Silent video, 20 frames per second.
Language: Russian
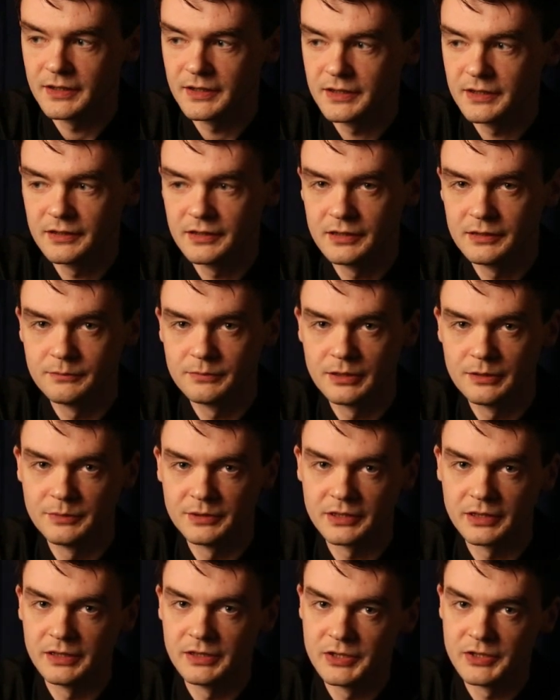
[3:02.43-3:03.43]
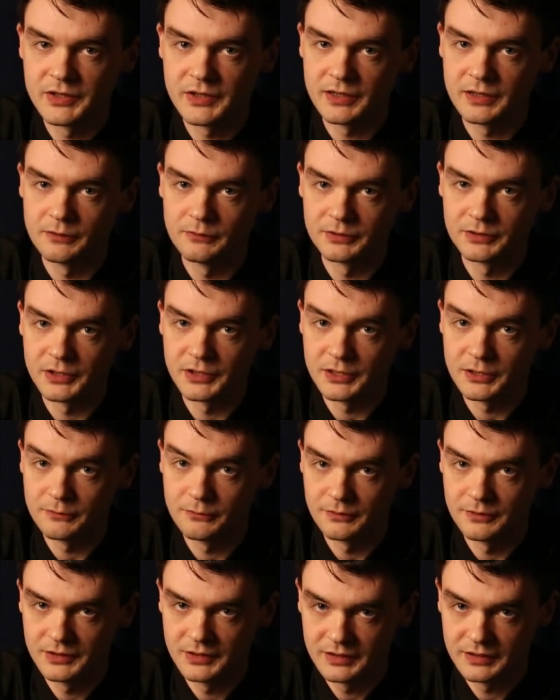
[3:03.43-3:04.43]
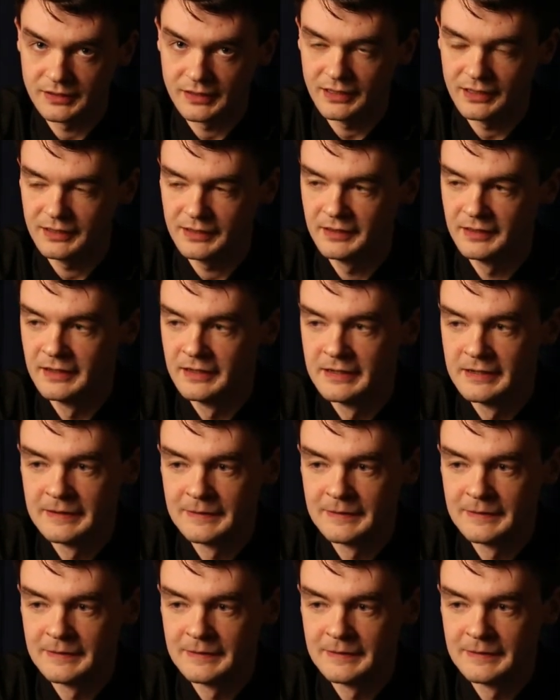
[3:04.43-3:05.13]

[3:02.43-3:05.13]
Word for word: каких-либо металлических вот этих вот деталей.